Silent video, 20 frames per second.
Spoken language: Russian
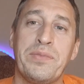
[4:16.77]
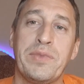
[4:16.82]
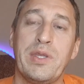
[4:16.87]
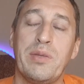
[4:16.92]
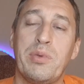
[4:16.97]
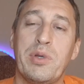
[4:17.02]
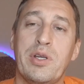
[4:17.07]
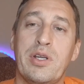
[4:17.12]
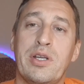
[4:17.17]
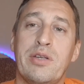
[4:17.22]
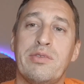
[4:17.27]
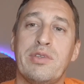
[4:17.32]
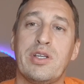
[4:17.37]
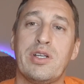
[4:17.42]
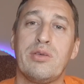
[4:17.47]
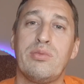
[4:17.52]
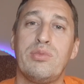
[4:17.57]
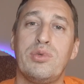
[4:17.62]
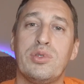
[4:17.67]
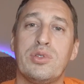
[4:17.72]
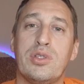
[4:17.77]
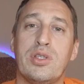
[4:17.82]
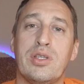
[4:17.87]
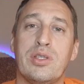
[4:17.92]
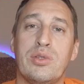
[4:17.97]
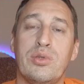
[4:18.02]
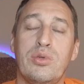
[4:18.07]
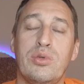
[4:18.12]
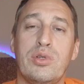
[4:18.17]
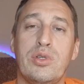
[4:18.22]
непрерывной работы,
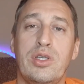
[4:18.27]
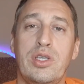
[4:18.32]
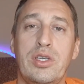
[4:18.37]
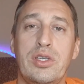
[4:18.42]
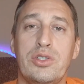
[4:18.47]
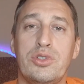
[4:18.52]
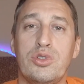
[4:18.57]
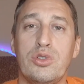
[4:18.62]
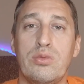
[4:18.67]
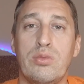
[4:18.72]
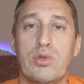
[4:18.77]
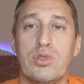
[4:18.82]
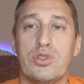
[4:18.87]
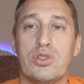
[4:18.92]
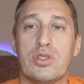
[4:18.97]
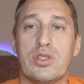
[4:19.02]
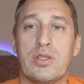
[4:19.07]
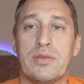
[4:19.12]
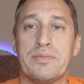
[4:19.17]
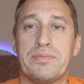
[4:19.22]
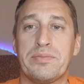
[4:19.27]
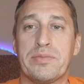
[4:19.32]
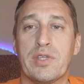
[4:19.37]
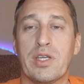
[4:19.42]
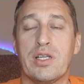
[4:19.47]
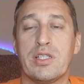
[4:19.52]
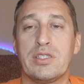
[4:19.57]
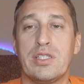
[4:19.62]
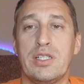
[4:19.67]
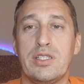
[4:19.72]
но и еще может
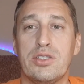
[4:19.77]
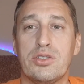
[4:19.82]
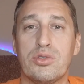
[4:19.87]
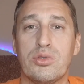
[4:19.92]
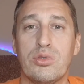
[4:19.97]
оказаться,